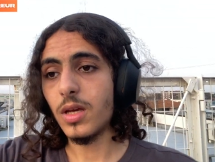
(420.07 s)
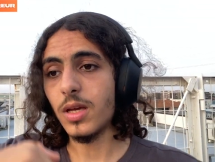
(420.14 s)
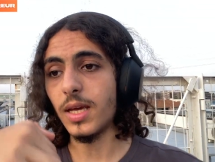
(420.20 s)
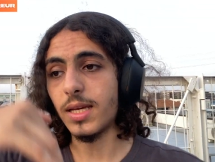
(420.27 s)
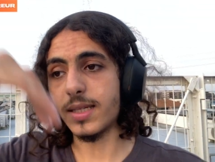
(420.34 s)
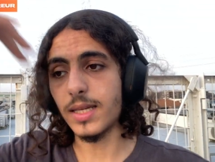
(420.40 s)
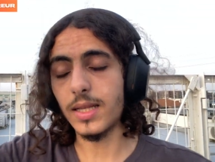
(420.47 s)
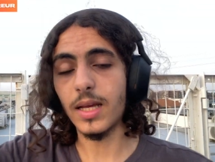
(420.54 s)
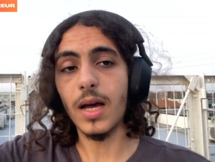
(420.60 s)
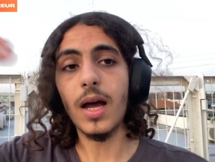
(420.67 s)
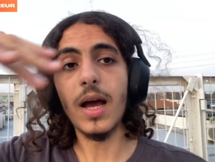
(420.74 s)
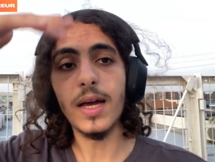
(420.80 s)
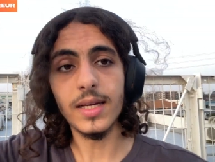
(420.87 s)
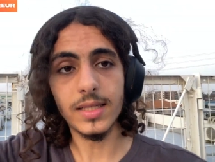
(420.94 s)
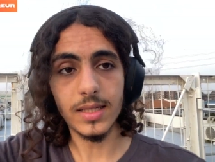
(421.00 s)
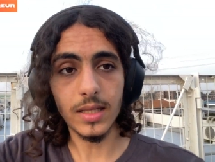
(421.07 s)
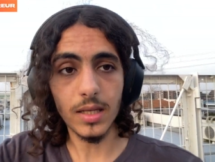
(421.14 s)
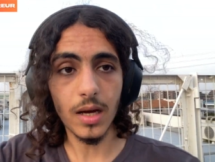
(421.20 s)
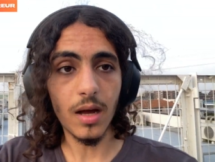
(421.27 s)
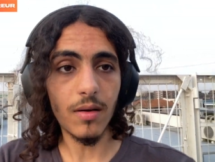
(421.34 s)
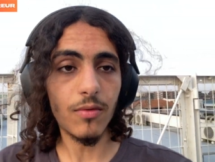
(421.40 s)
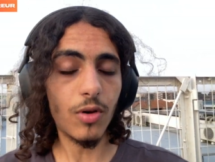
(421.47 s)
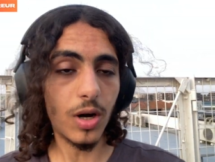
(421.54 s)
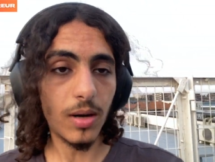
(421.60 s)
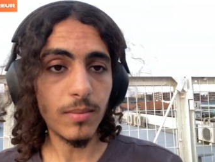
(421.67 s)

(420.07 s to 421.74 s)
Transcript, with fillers: etc., etc. Voilà,